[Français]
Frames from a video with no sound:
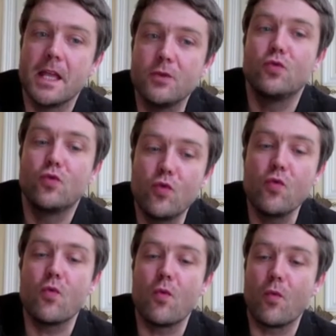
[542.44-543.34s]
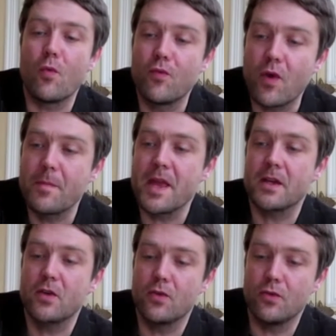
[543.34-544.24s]
Et du coup, on, voit
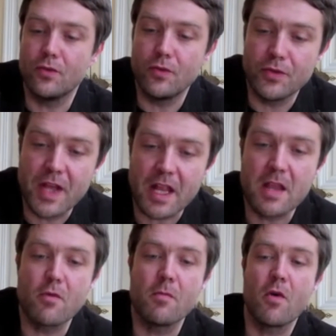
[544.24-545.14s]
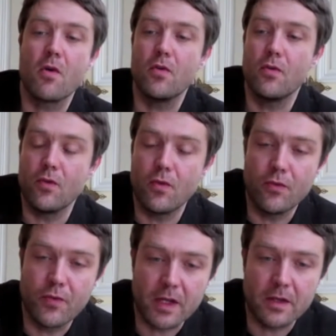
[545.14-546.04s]
bien que le, dernier moment,
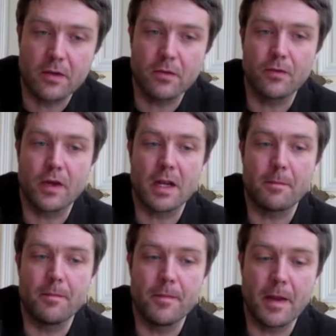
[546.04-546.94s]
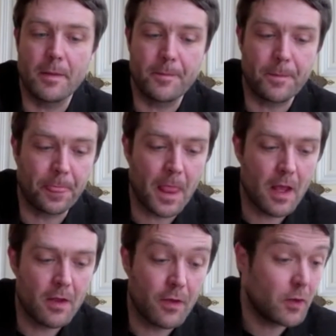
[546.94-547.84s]
une, fois,
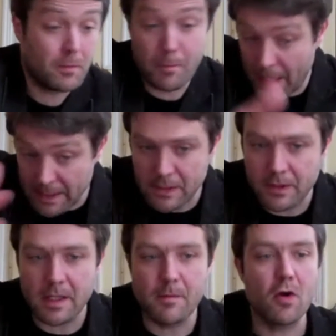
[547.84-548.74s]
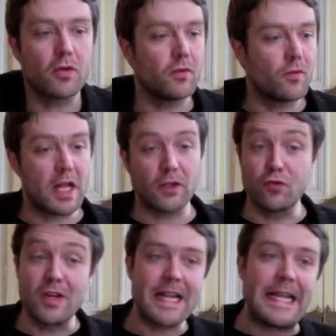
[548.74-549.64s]
que qu'une personne est morte, voilà,
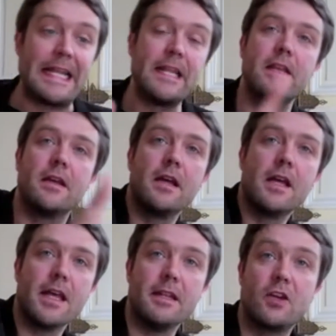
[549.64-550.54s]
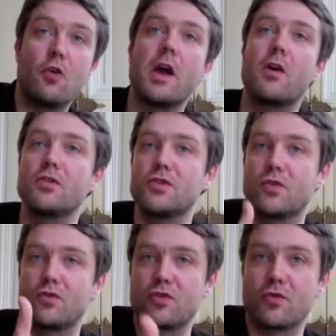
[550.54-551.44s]
toutes les lignes et les
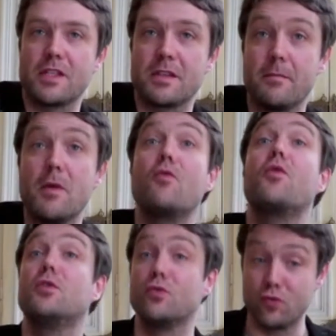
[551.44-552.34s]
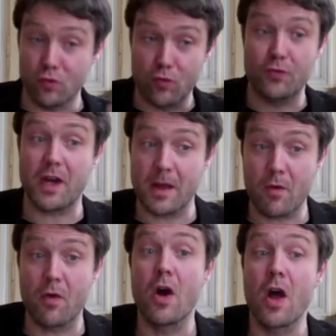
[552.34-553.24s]
cohérences se construisent. Mais on voit donc du coup
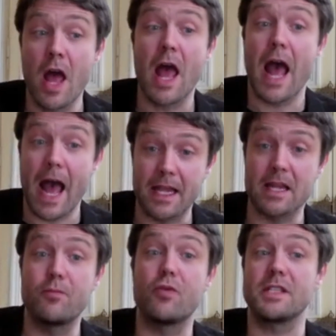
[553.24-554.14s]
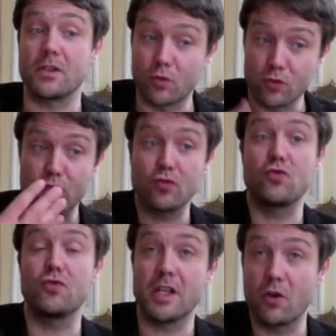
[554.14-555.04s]
vraiment à quel point cette
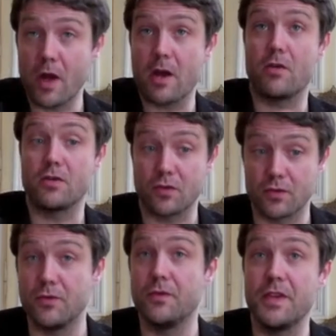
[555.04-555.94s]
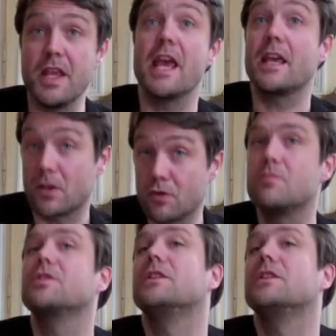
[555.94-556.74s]
construction des cohérences dans une vie est quelque chose de